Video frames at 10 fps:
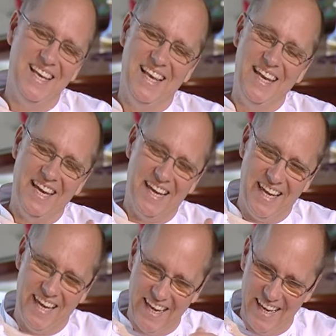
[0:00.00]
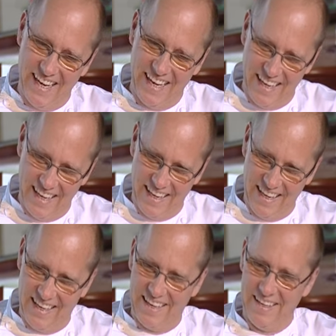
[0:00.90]
lì eh,
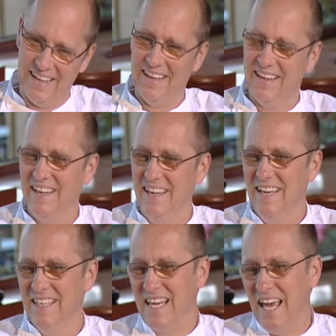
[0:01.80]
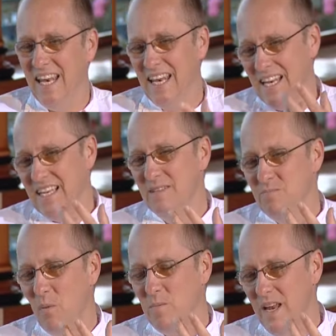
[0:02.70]
eh sa eh. il
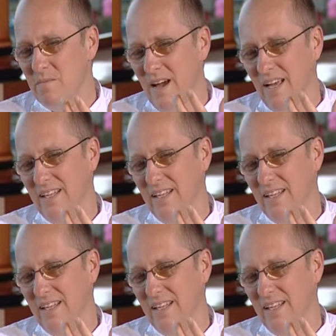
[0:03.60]
problema